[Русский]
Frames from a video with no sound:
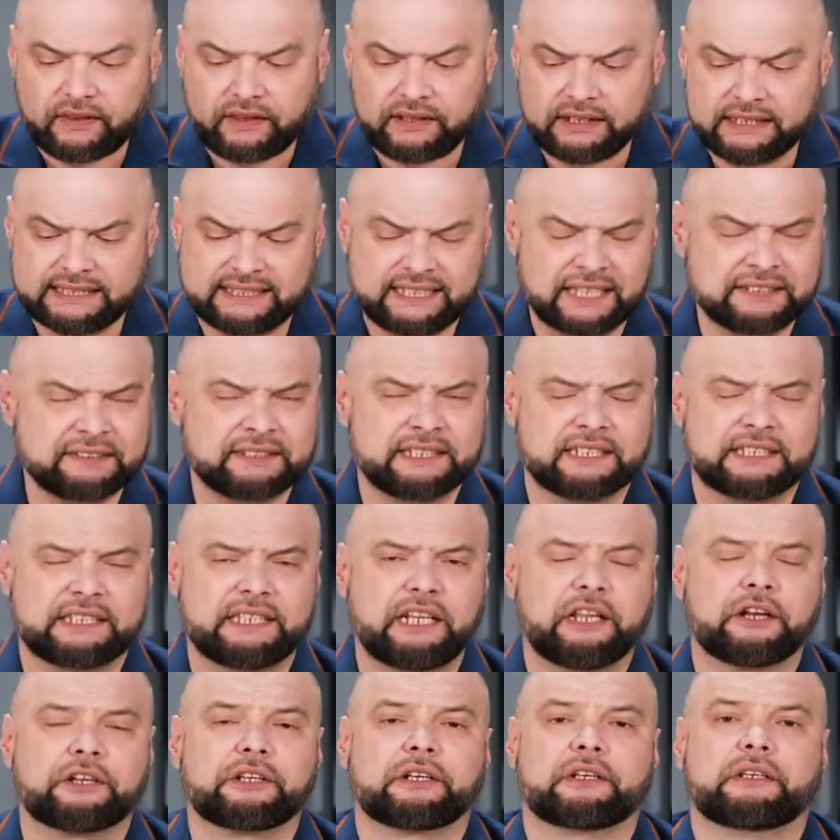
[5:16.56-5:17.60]
Естественно,
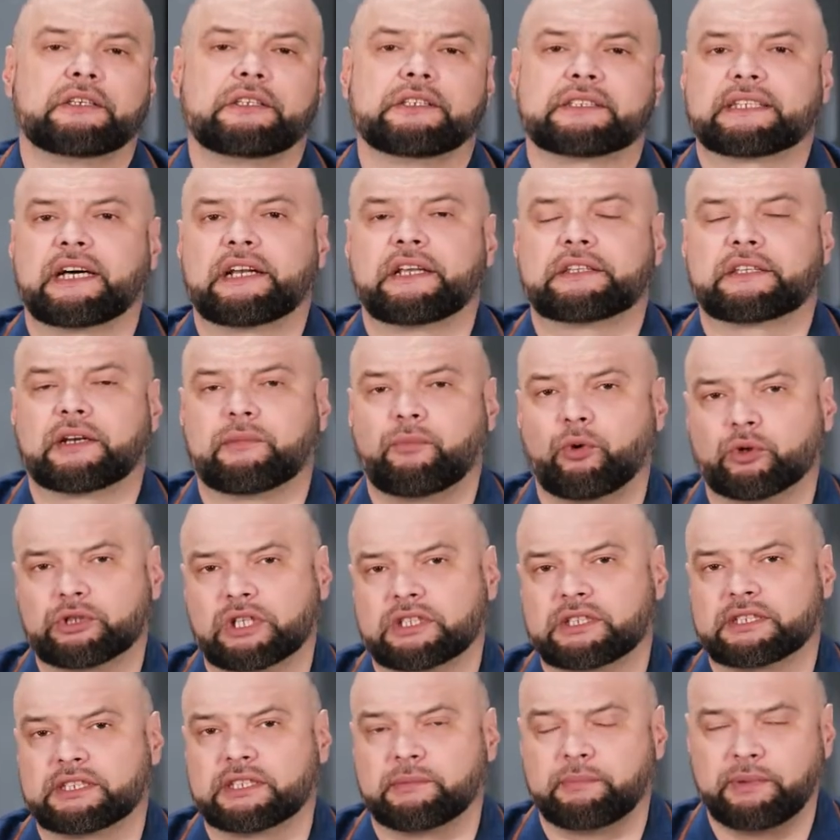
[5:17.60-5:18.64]
дилер не станет
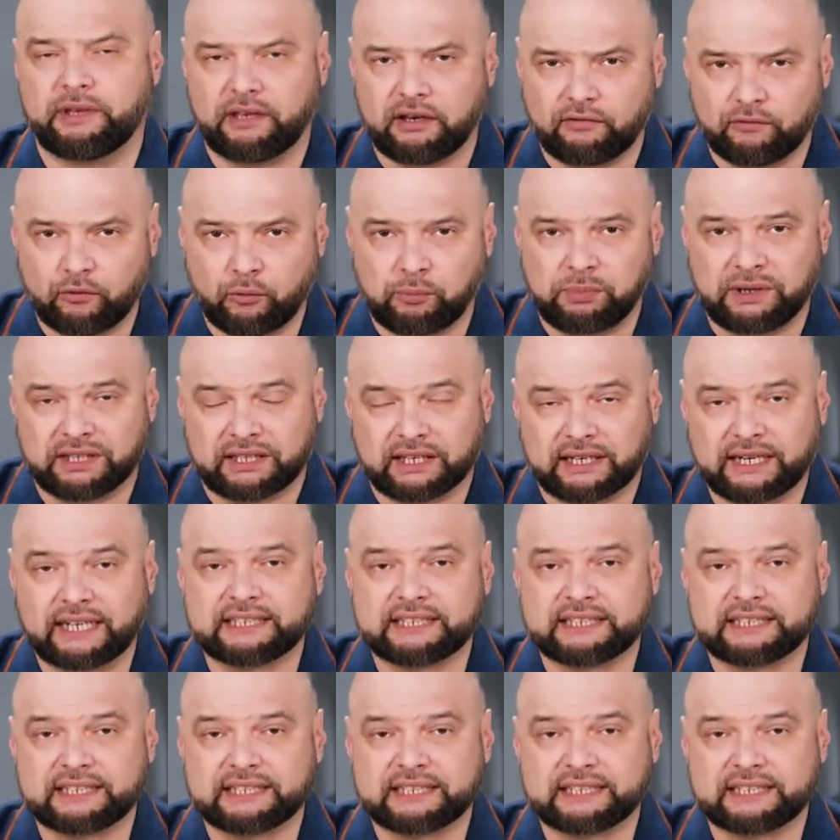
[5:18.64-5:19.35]
работать себе в убыток.